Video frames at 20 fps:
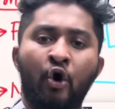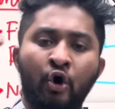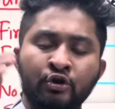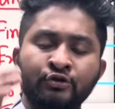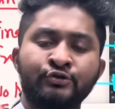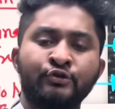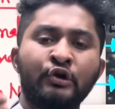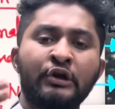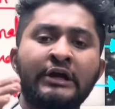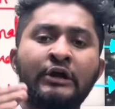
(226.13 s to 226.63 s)

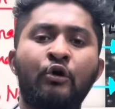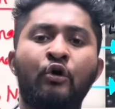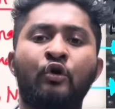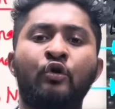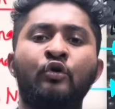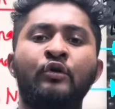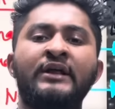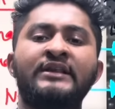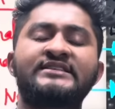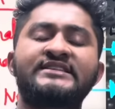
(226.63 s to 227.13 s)

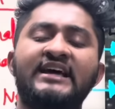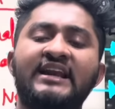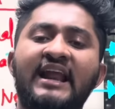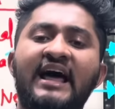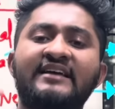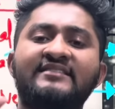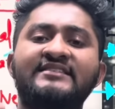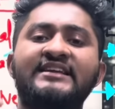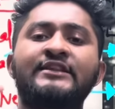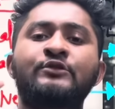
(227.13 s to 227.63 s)
অন্তরীকরণের যে
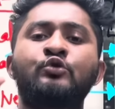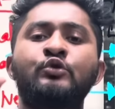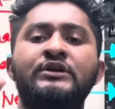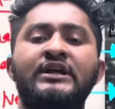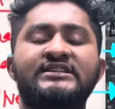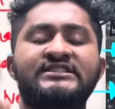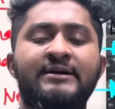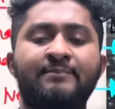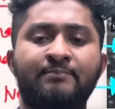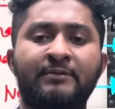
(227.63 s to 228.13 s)
লাস্টের
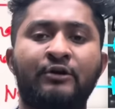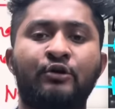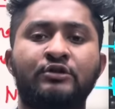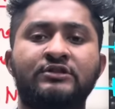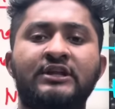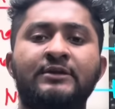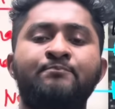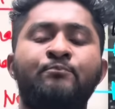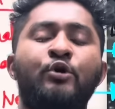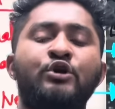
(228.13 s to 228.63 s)
দুইটা চ্যাপ্টার
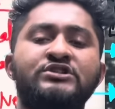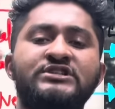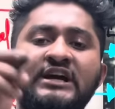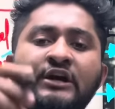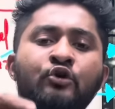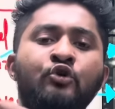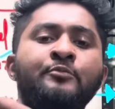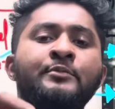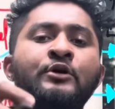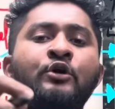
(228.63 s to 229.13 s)
অর্থাৎ
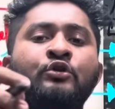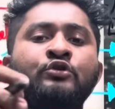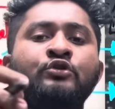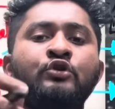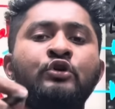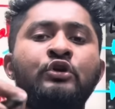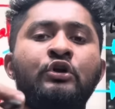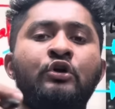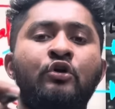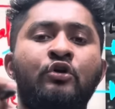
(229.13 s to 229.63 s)
পর্যায়ক্রমিক
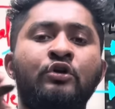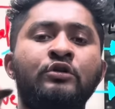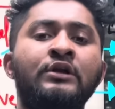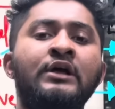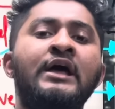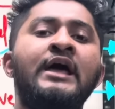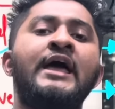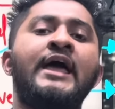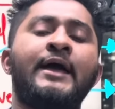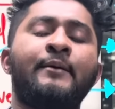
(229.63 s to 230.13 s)
অন্তরীকরণ
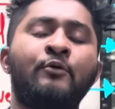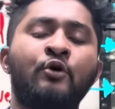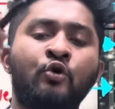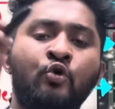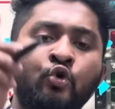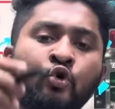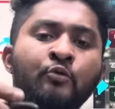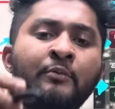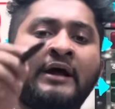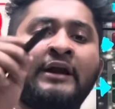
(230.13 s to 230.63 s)
এবং
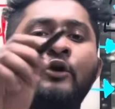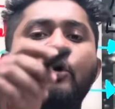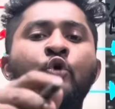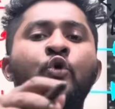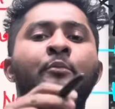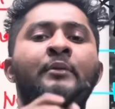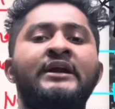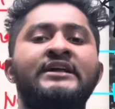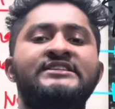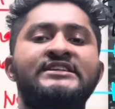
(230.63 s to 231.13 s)
গুরুমাল আর
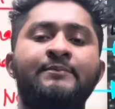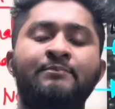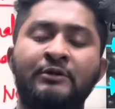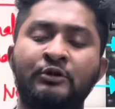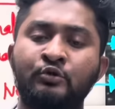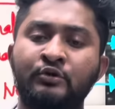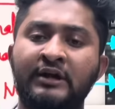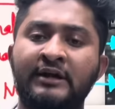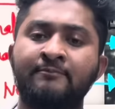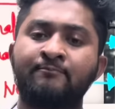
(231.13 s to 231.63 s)
লঘুমানের চ্যাপ্টার
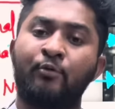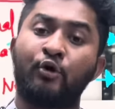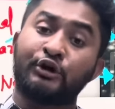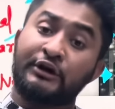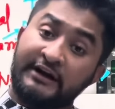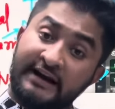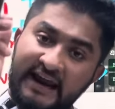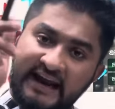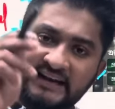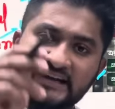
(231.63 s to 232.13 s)
দুটো
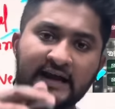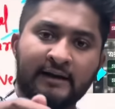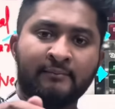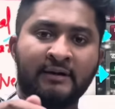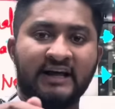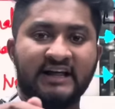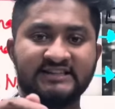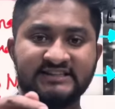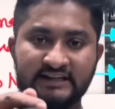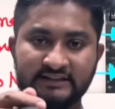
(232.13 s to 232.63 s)
ইম্পর্টেন্ট এটা
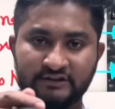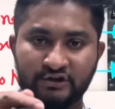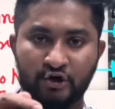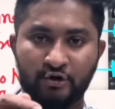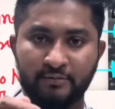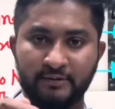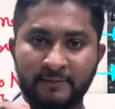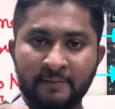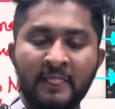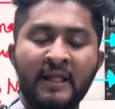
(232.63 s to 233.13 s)
আমাকে জানতে হবে